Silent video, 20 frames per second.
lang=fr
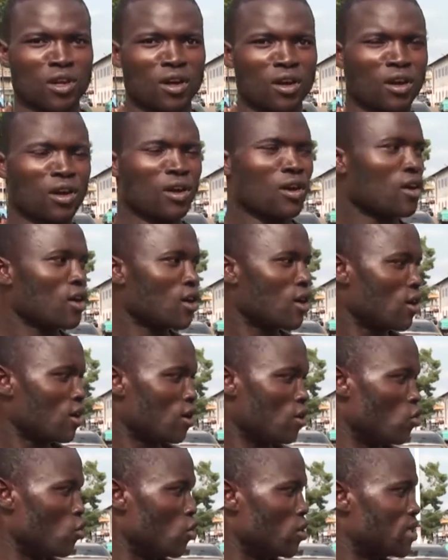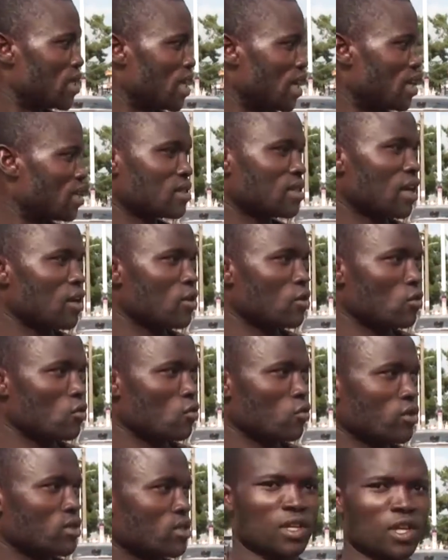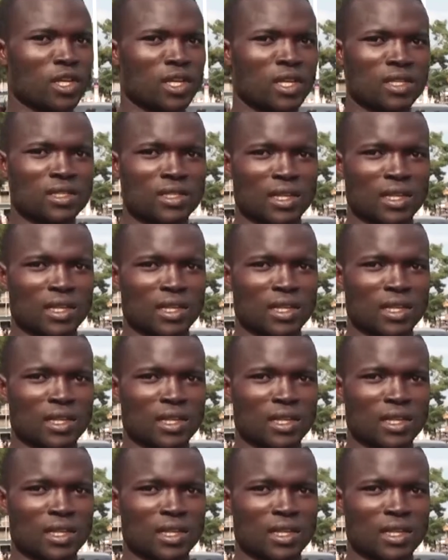euh, lutte, hein. c'est une lutte. Et